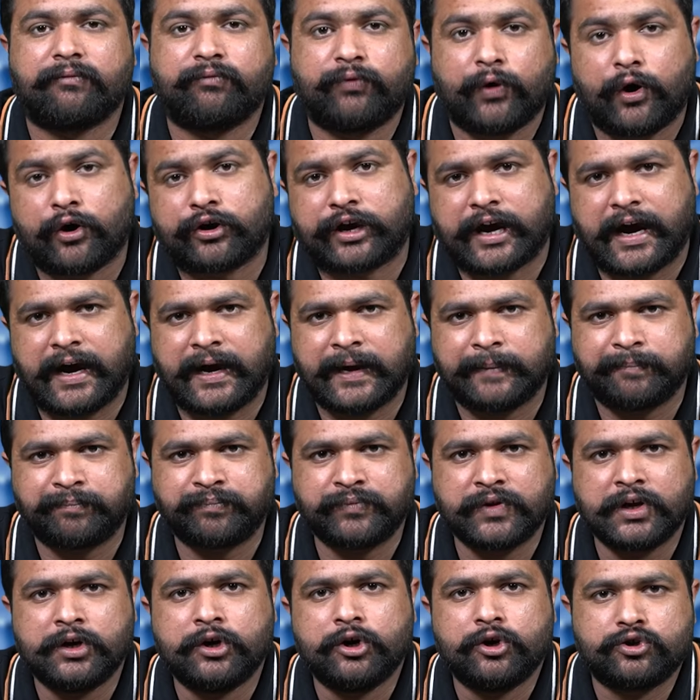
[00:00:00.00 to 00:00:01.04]
हैं वो क्या हैं
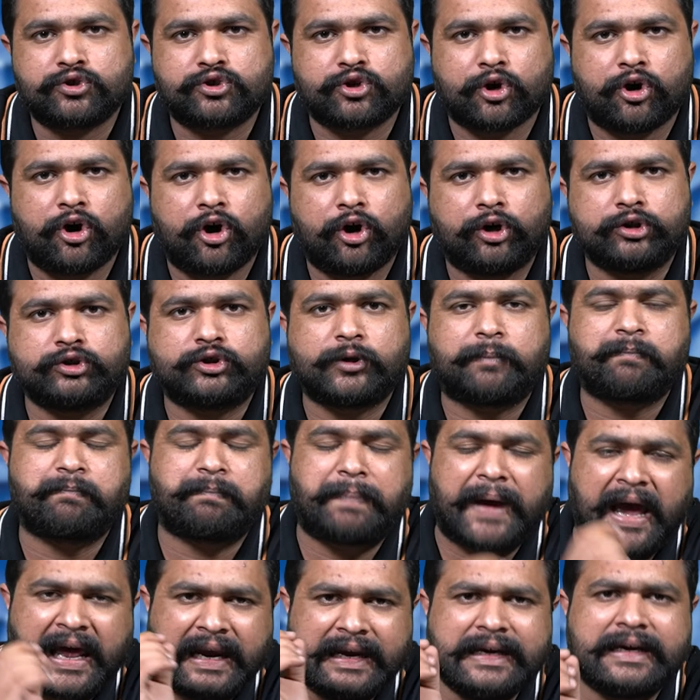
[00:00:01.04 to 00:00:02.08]
सो so, जो
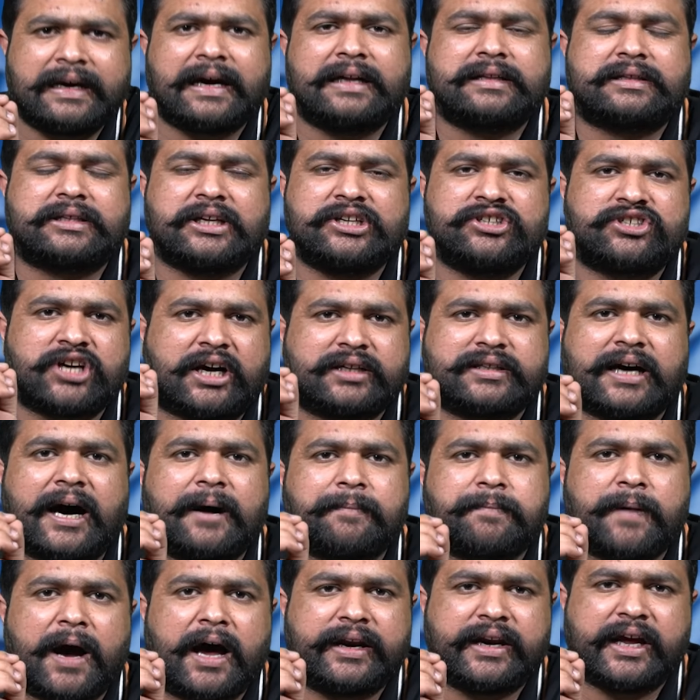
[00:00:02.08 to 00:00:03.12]
पहली गलती
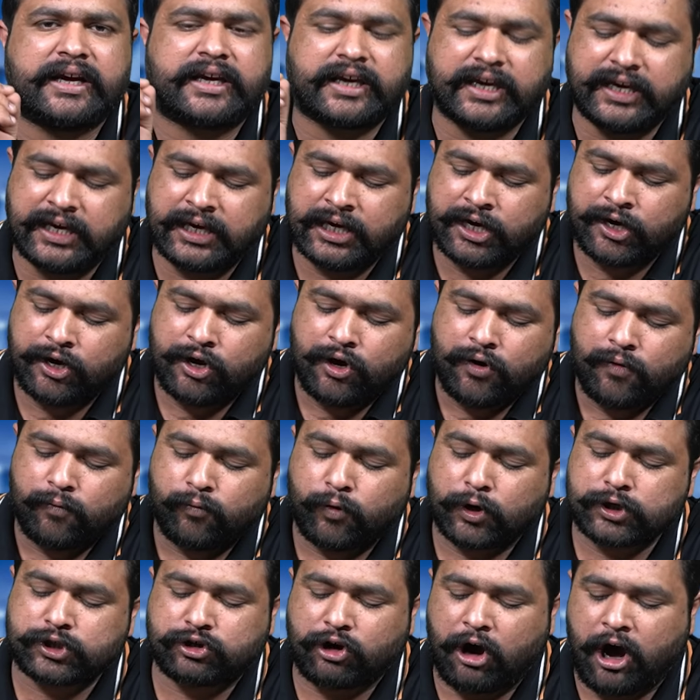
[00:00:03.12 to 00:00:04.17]
शादाब खान ने की
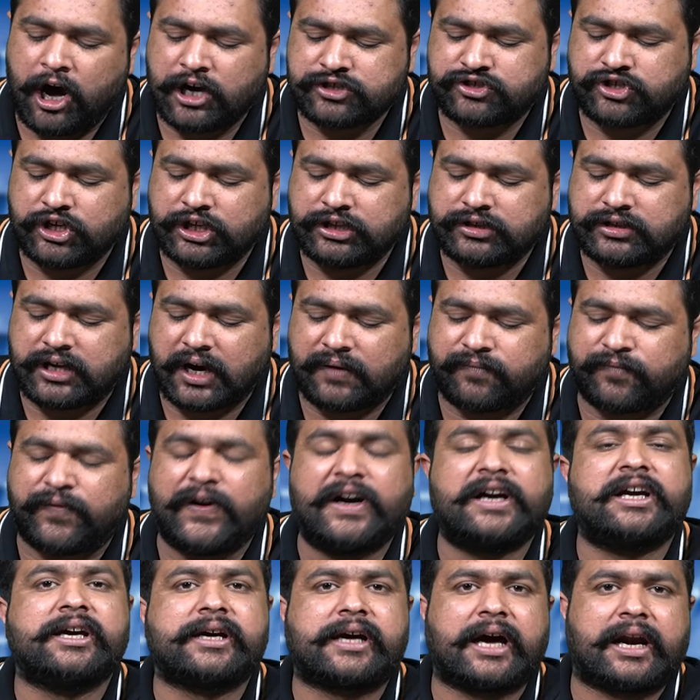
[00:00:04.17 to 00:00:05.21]
वो टॉस जीतकर
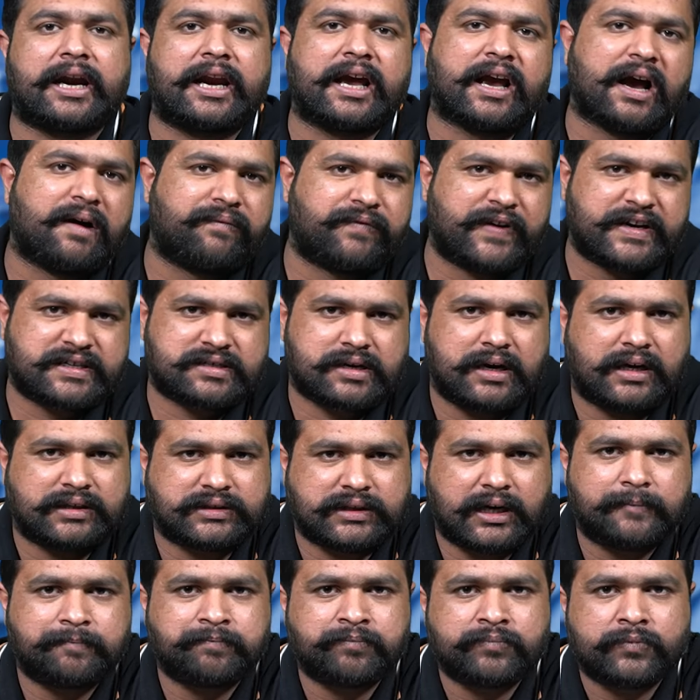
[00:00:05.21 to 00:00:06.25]
फील्डिंग करने का फैसला
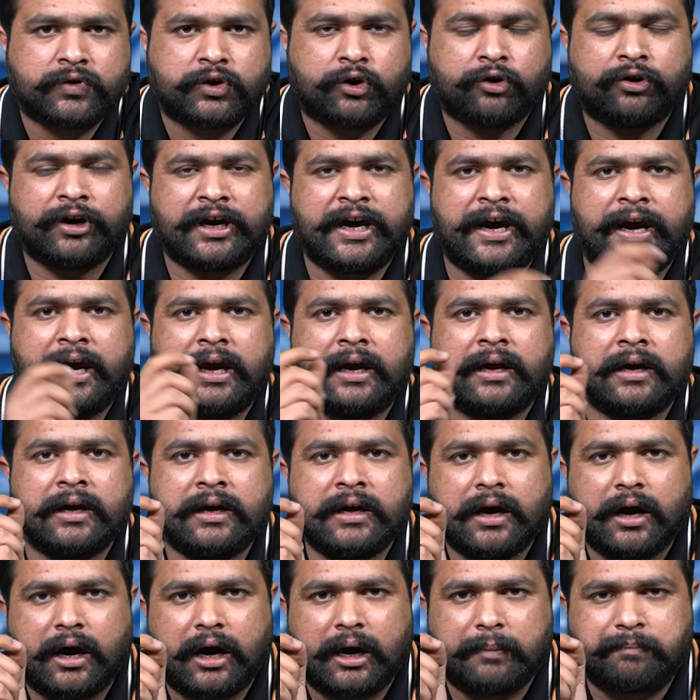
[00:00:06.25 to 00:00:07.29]
था
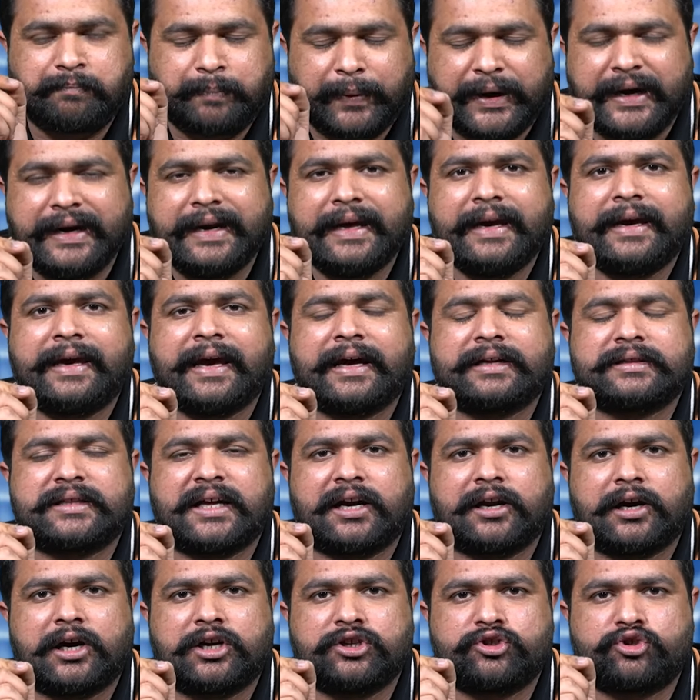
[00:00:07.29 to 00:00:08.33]
क्योंकि पिंडी के
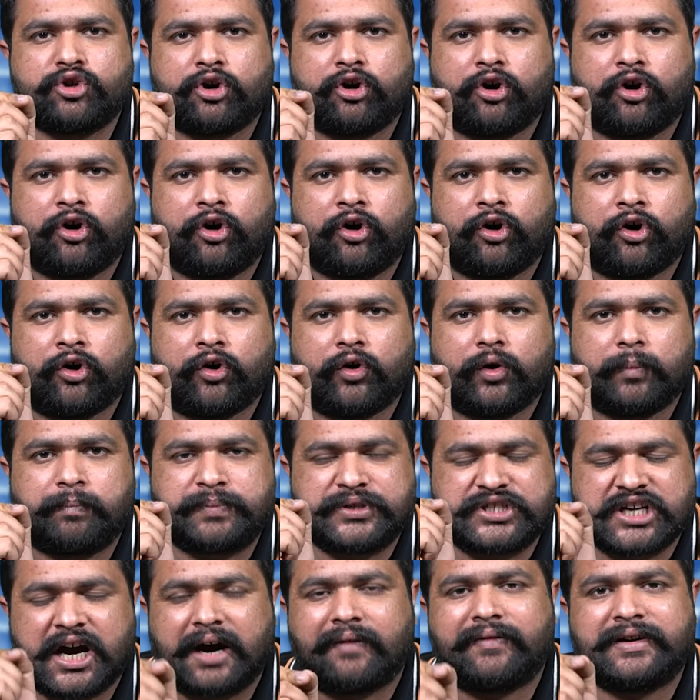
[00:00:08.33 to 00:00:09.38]
अंदर जो
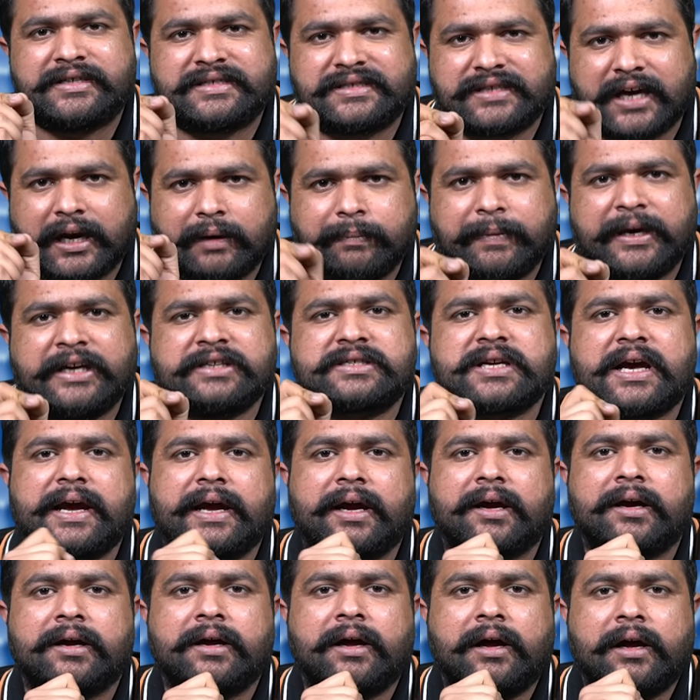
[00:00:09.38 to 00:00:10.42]
पिशावर जलमी से
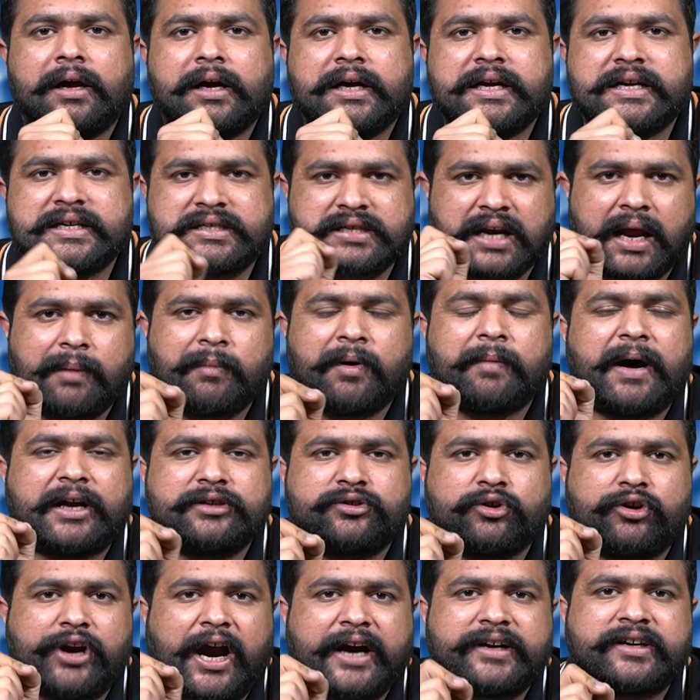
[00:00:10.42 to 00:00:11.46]

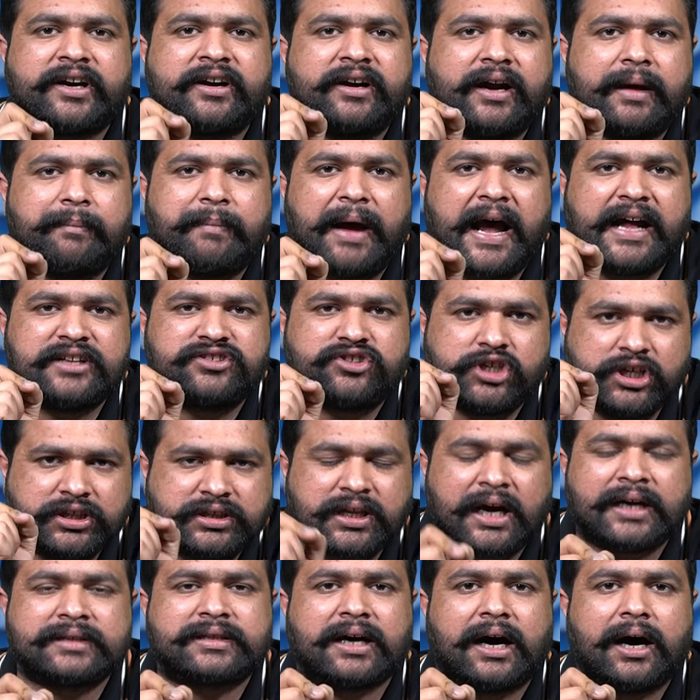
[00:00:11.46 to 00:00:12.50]
इस्लामाबाद यूनाइटेड ने मैच
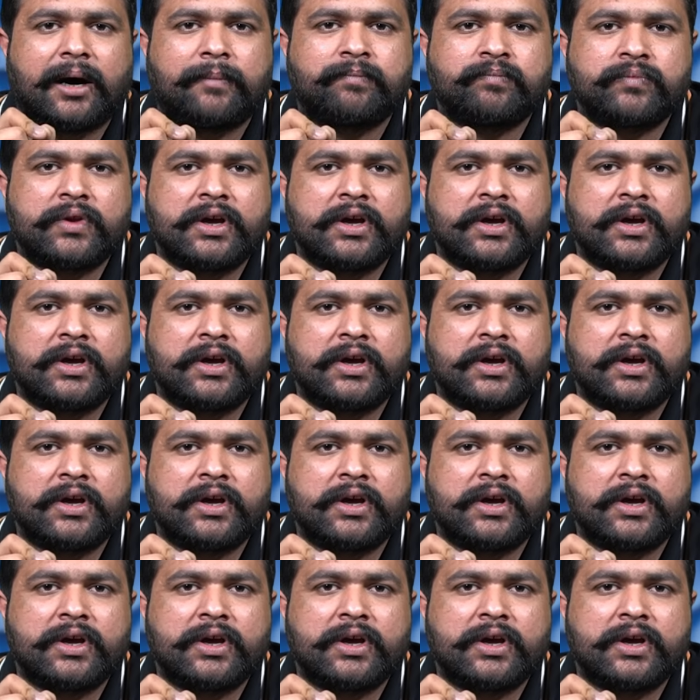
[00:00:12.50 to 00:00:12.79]
जीता था